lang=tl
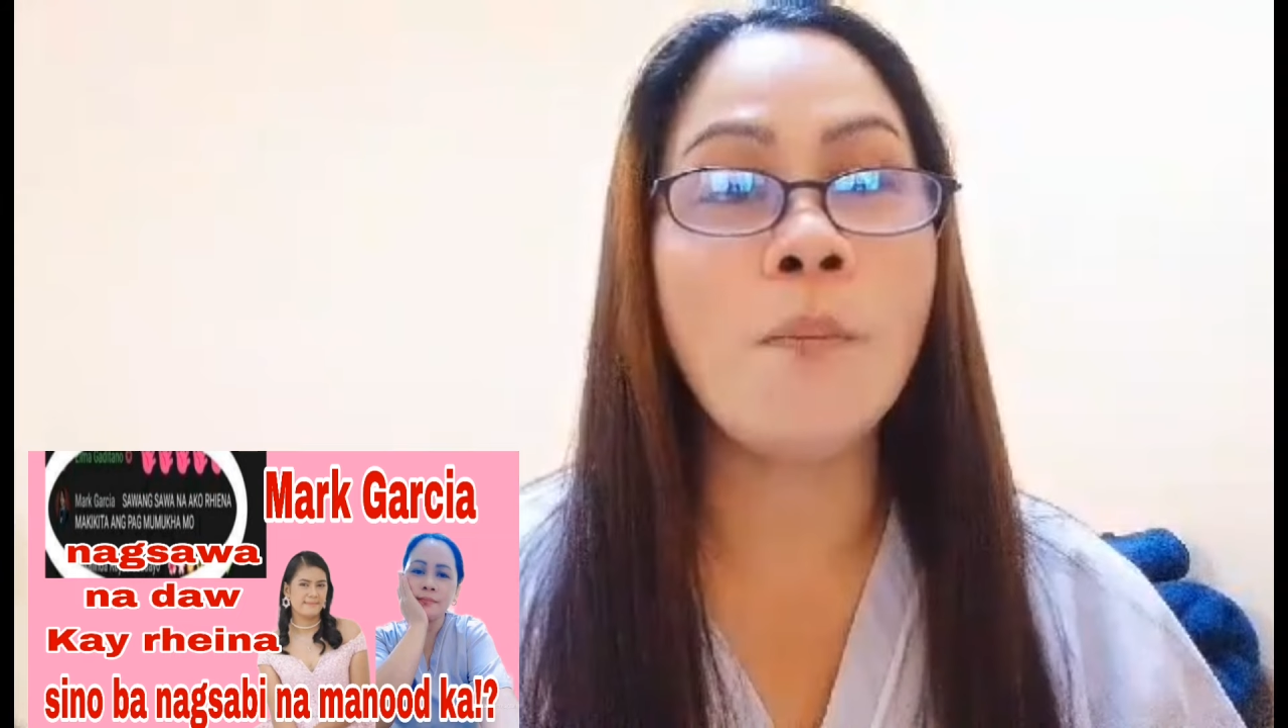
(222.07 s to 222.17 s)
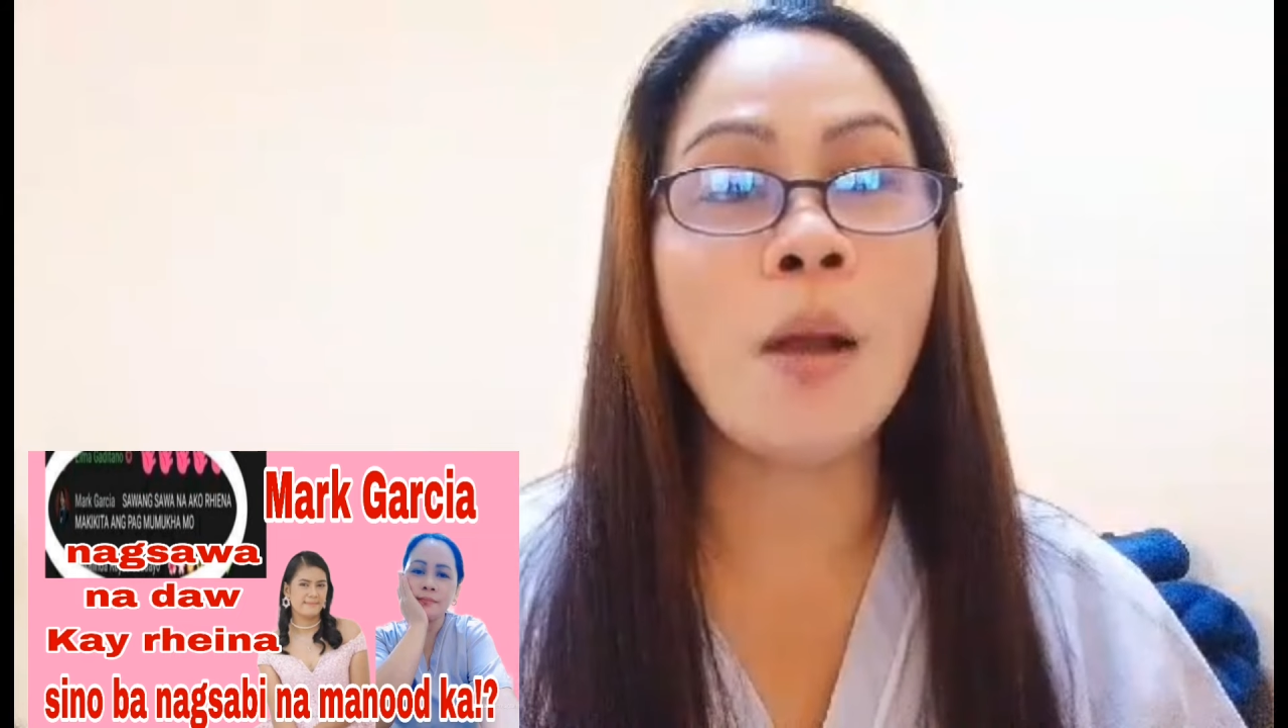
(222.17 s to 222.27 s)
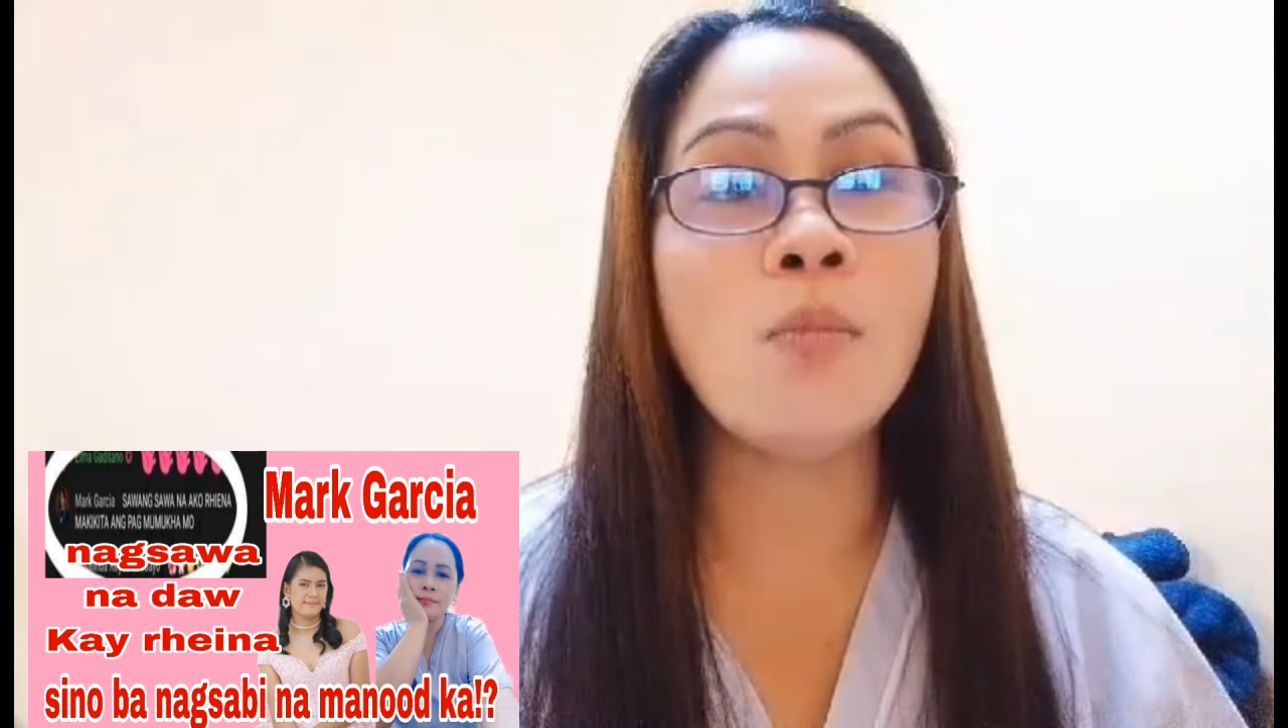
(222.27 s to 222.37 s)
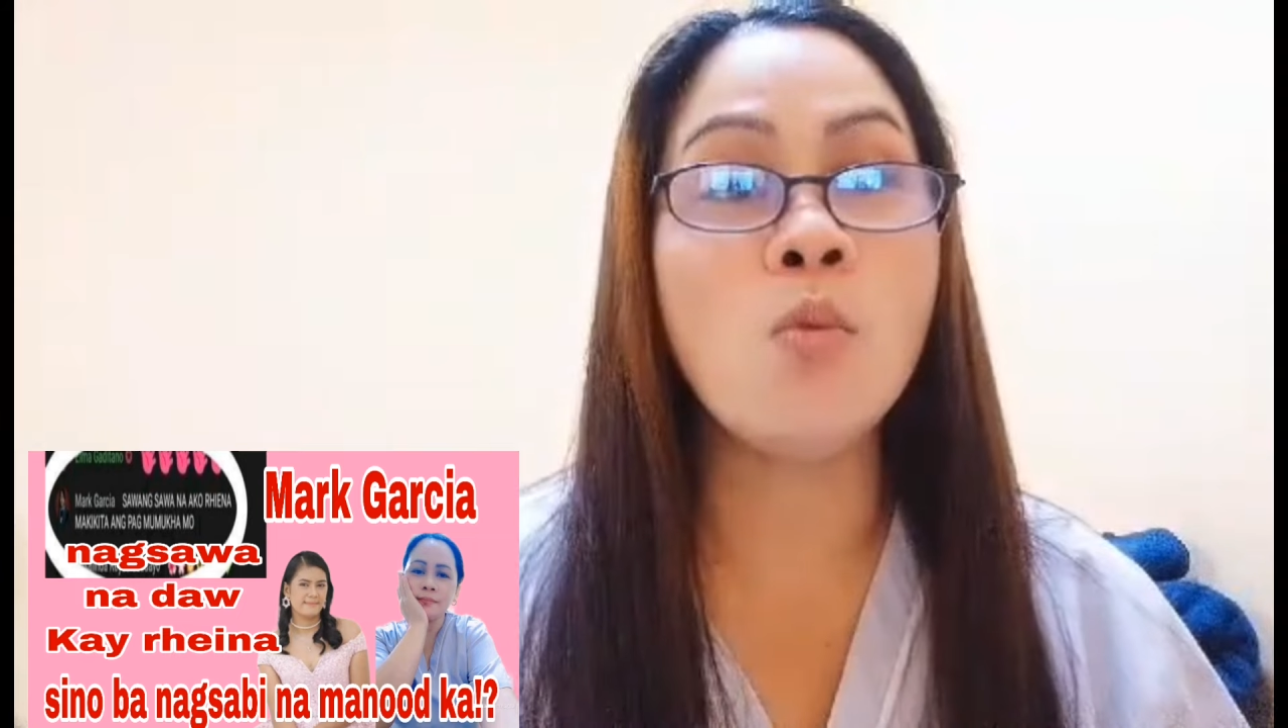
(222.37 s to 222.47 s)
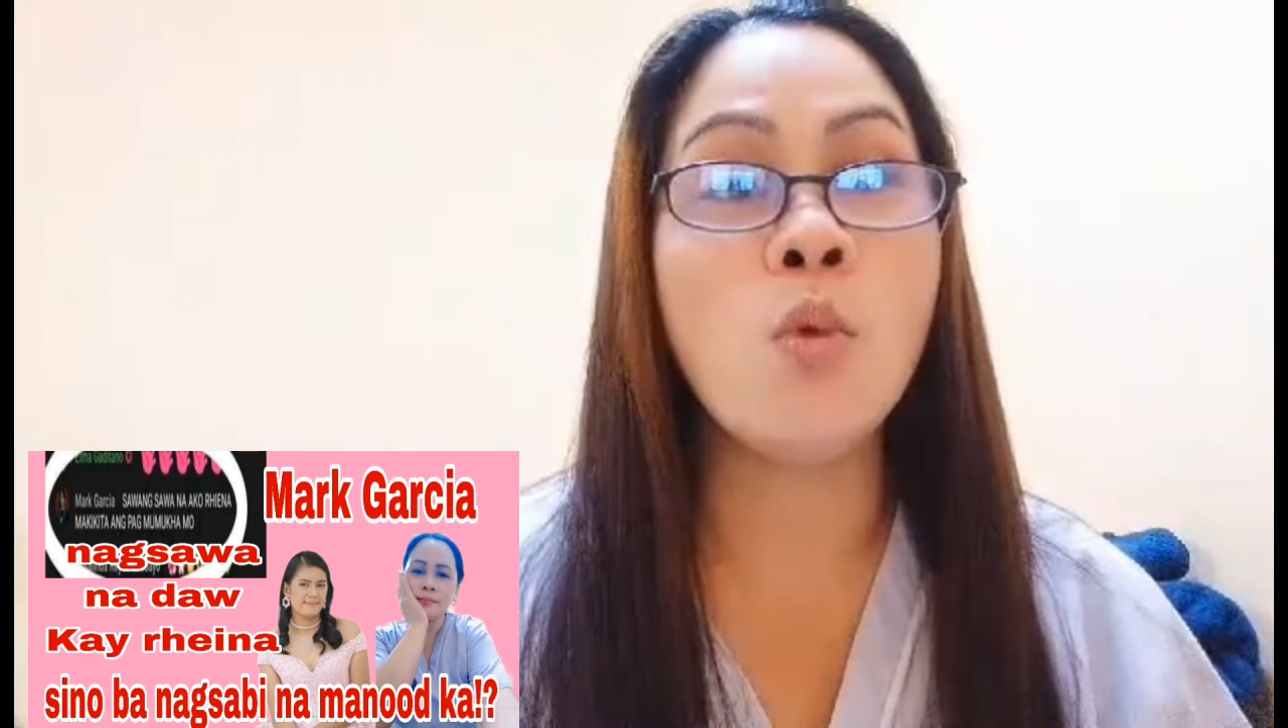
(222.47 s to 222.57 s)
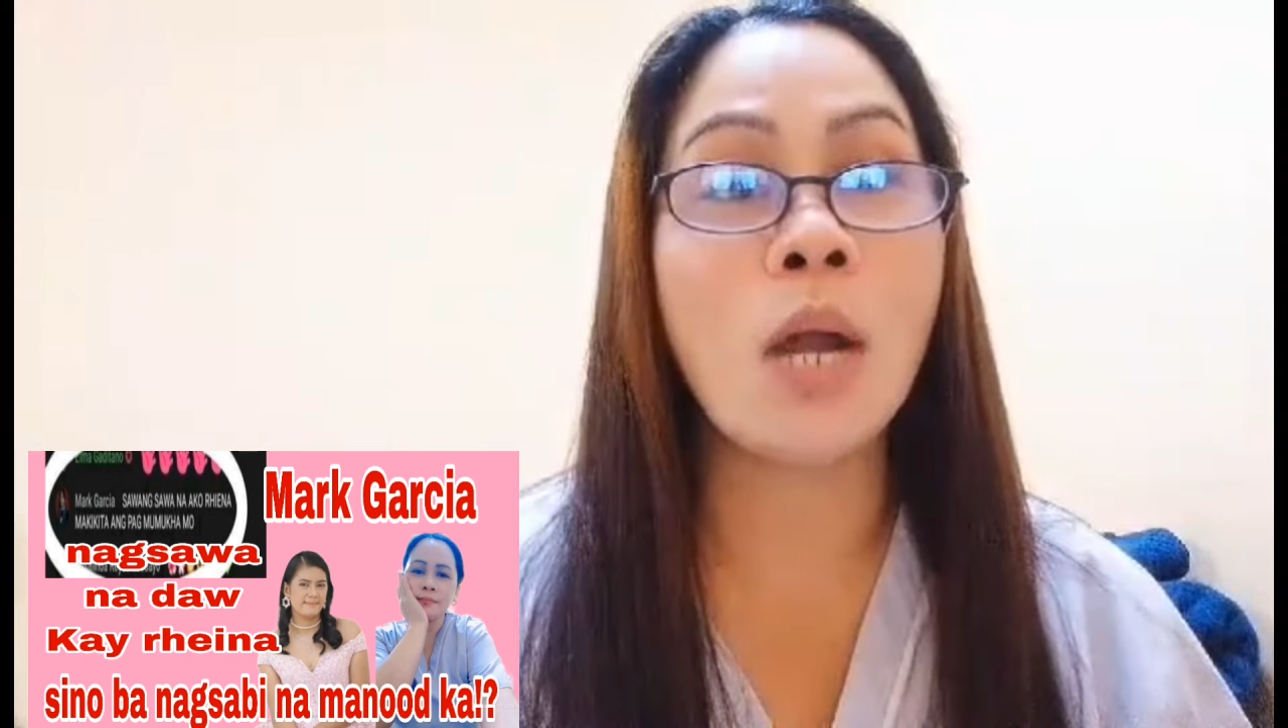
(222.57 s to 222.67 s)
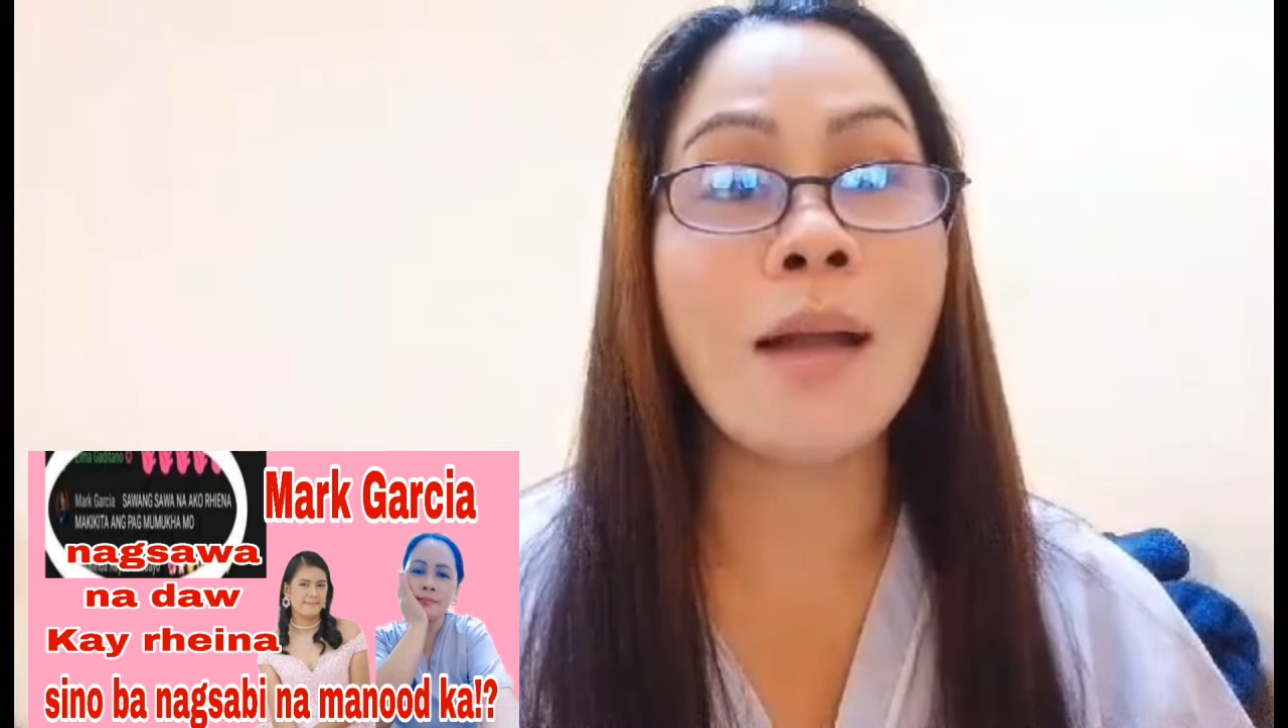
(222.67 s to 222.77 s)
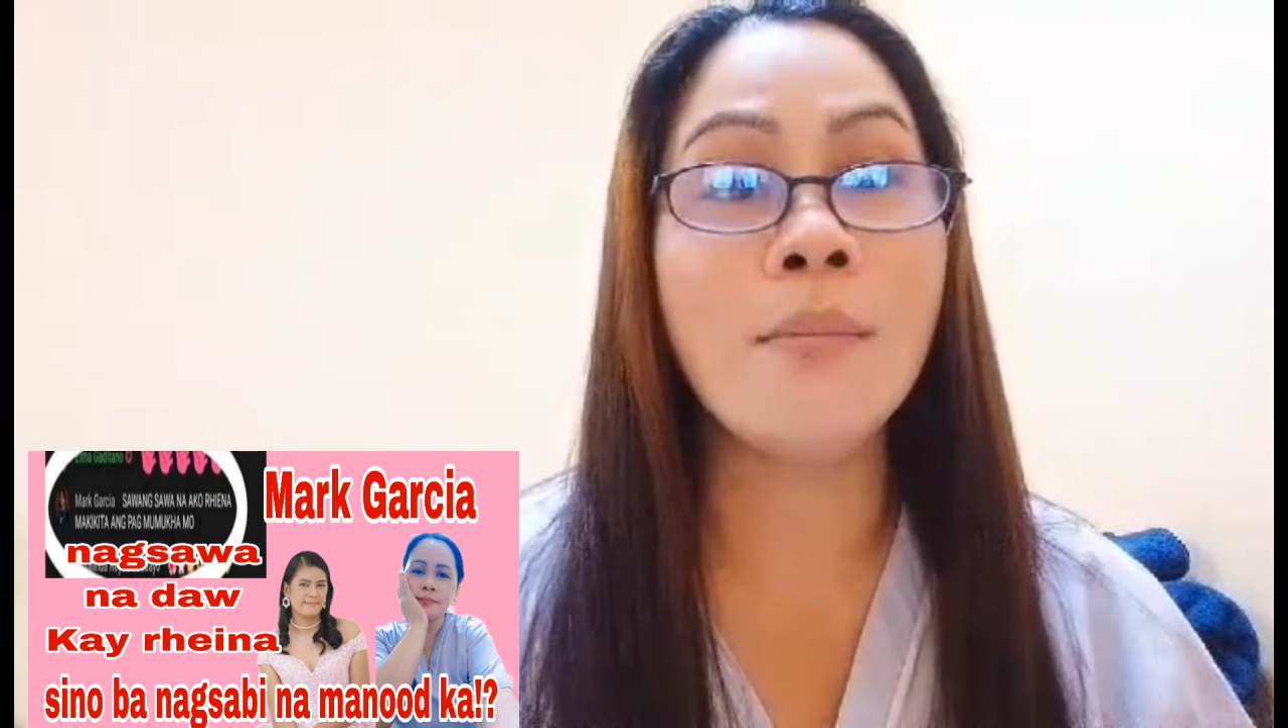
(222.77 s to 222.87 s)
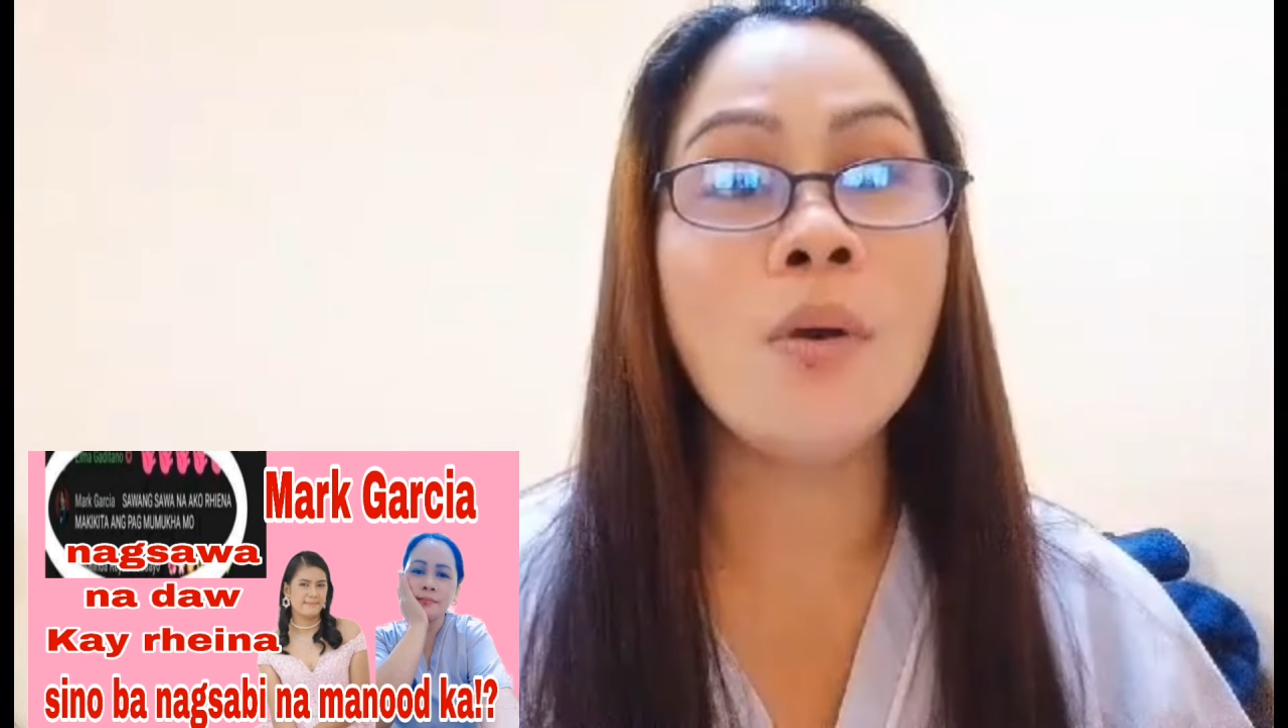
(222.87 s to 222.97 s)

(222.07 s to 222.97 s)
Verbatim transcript: pagmumukha